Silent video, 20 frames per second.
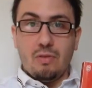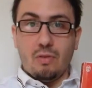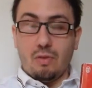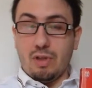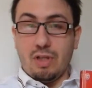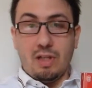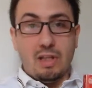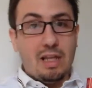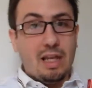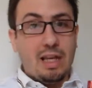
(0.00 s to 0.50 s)

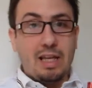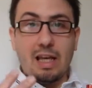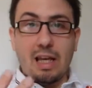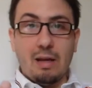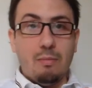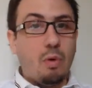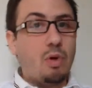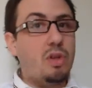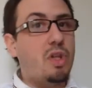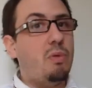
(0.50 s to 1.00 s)
Donc il y a
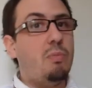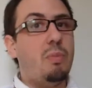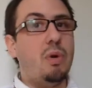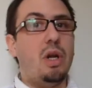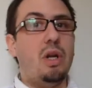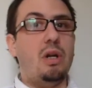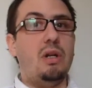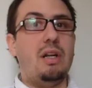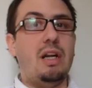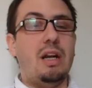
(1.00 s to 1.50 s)
également
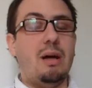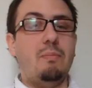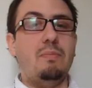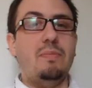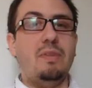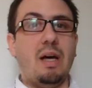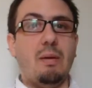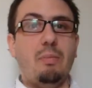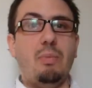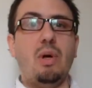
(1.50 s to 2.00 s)

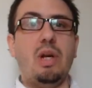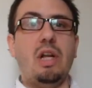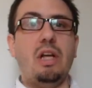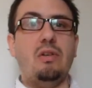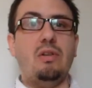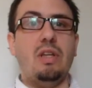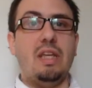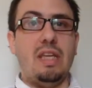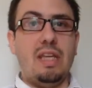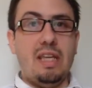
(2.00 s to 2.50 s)

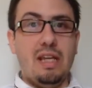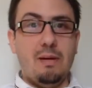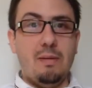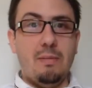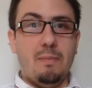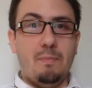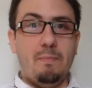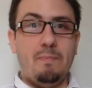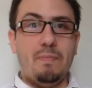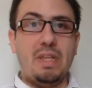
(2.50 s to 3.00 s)
Napoléon
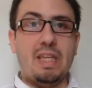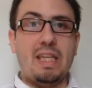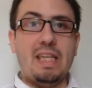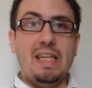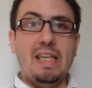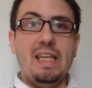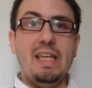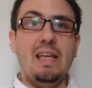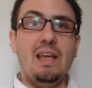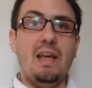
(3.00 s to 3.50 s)
Hill
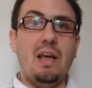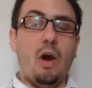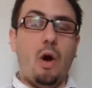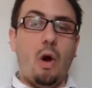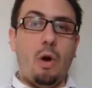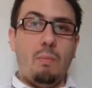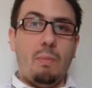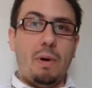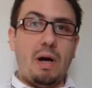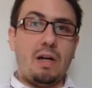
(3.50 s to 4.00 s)
qui
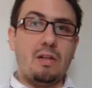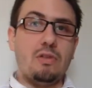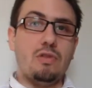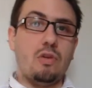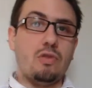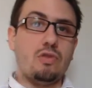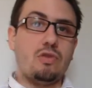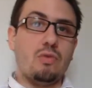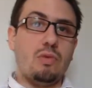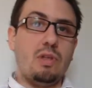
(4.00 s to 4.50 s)
en parle
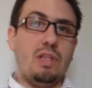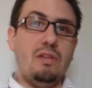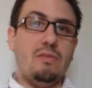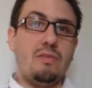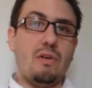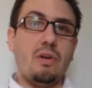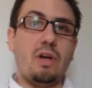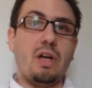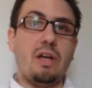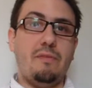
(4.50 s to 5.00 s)
dans son
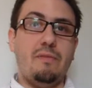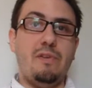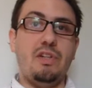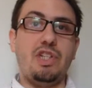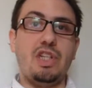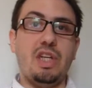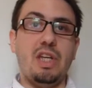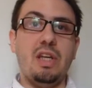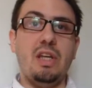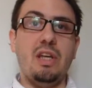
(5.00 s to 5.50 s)
livre
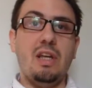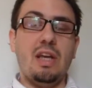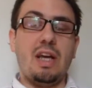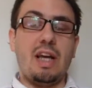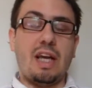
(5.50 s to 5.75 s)
Réfléchir,